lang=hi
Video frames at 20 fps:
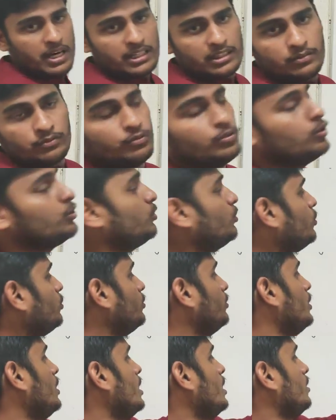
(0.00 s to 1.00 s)
पार्ट वो
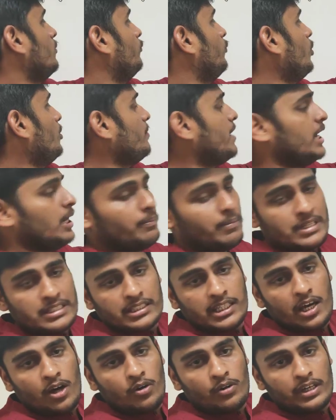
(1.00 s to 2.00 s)
नॉन वो हमारे
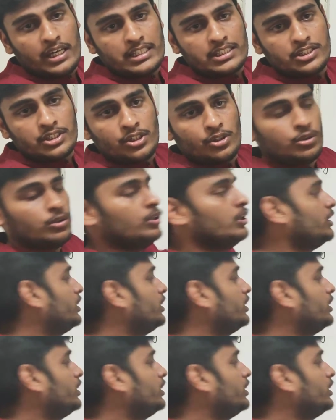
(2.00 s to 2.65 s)
पास क्या हो गया जीरो